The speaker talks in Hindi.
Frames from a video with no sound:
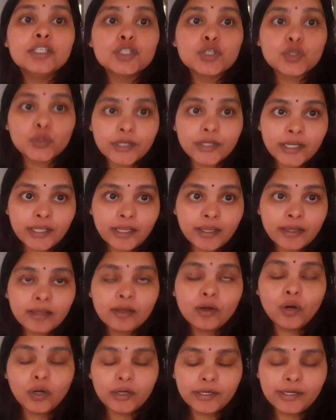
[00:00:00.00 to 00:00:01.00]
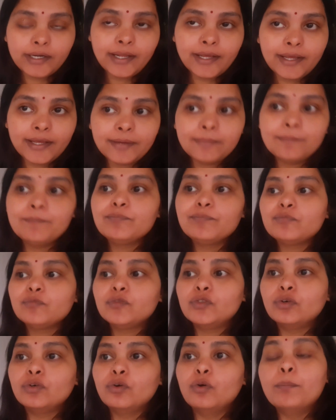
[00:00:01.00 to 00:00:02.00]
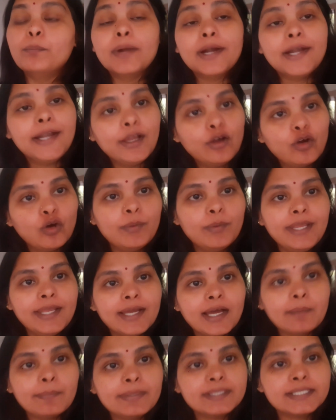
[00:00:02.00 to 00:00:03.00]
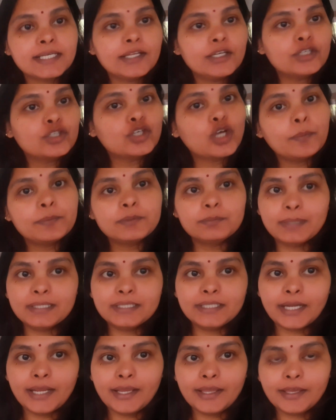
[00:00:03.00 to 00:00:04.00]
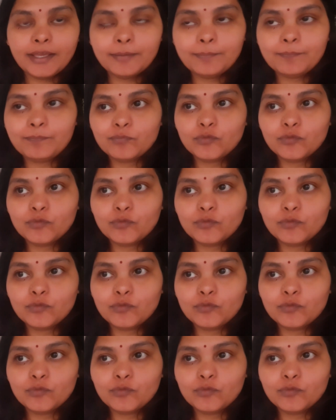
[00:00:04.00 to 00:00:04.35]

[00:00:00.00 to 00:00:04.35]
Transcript: छुट्टी है हॉलीडे है तो मंडे को भी यहाँ पे सारे शॉप्स बंद रहेंगे